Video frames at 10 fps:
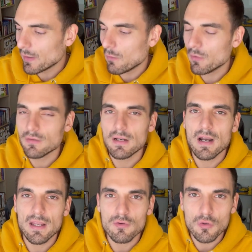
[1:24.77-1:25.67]
para bueno, tener
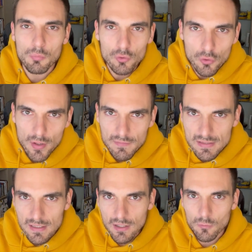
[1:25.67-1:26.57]
aquí otro punto de
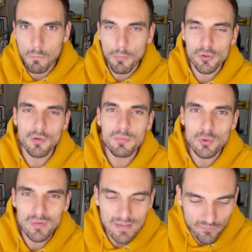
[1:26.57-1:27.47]
vista, un point of
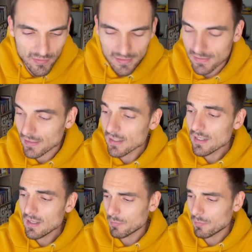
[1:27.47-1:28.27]
view diferente.